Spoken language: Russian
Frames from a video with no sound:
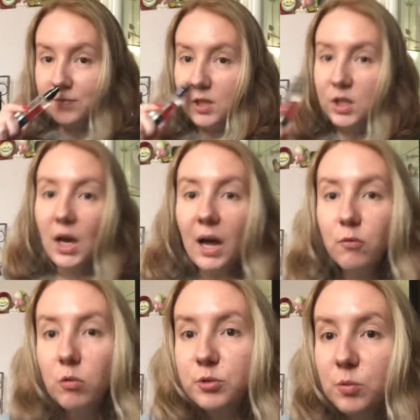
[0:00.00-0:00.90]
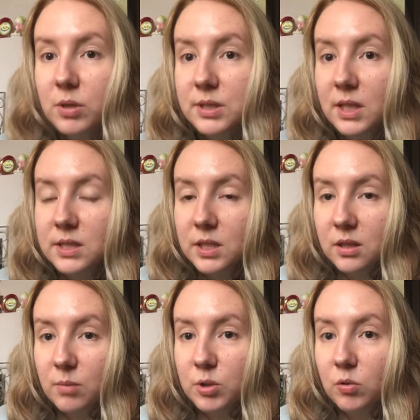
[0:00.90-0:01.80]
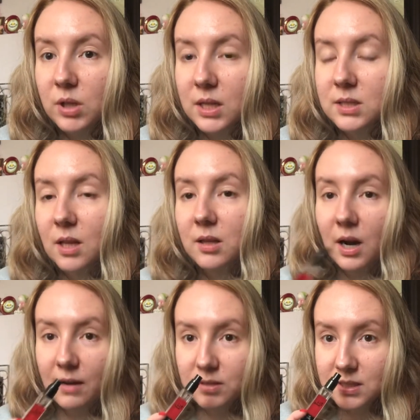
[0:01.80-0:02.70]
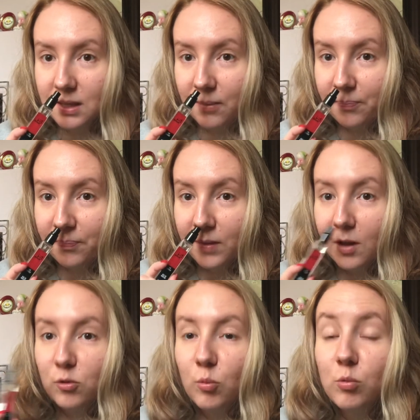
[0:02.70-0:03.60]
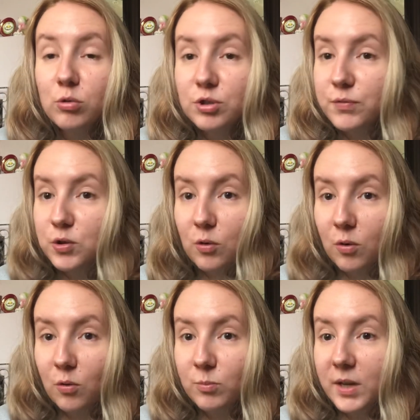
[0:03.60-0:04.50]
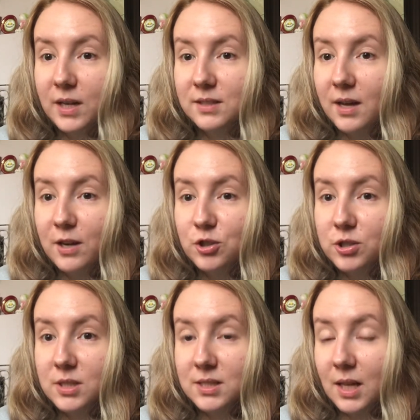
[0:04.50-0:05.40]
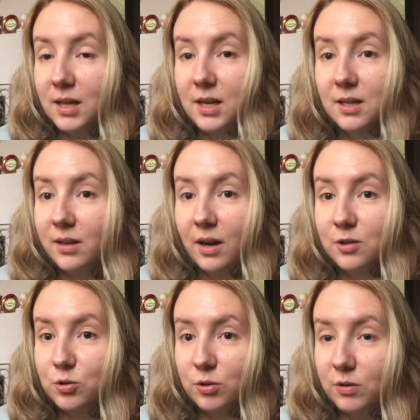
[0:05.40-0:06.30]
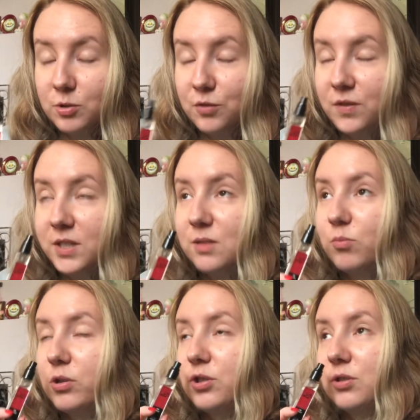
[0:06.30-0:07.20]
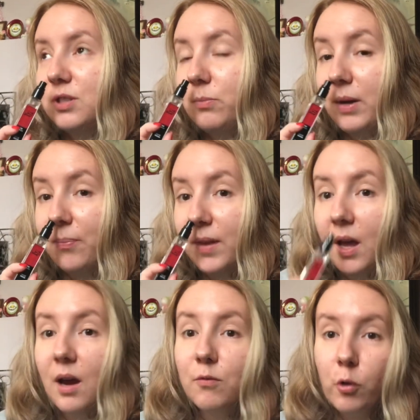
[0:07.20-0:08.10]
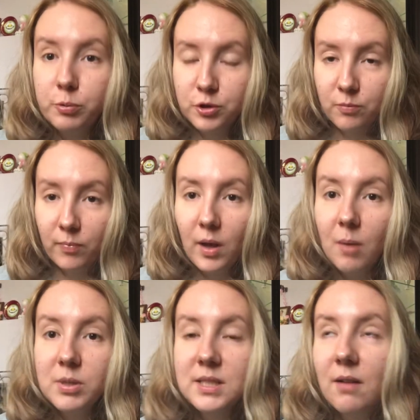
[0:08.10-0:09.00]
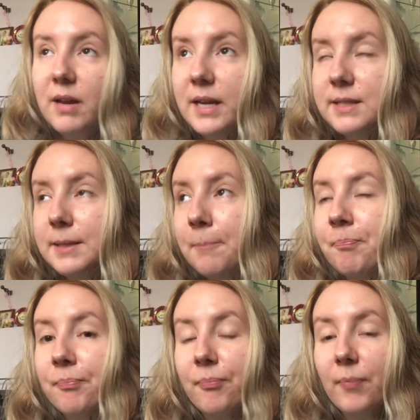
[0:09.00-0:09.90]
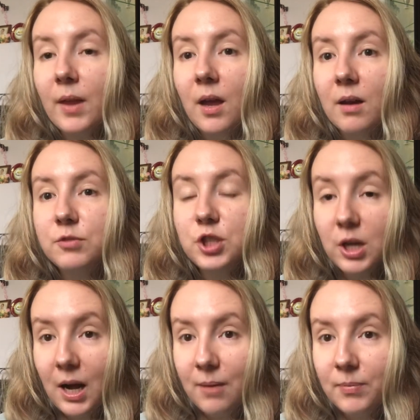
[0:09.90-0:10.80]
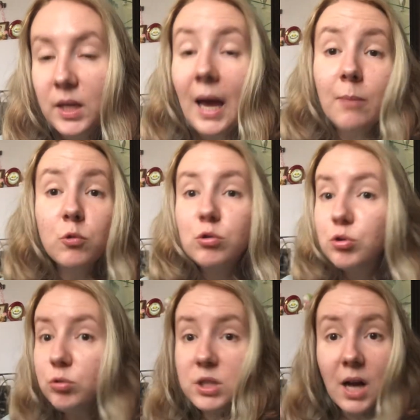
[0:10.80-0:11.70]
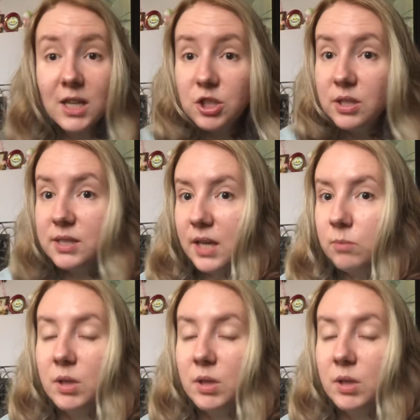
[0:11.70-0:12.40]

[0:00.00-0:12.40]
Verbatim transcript: Я его, в общем, разносила, мне он так стал нравиться. Но муж, все, он мне категорически сказал, я, говорит, не хочу это вообще видеть больше на тебе. В общем, представляете, Вчера. Я им душусь каждый день.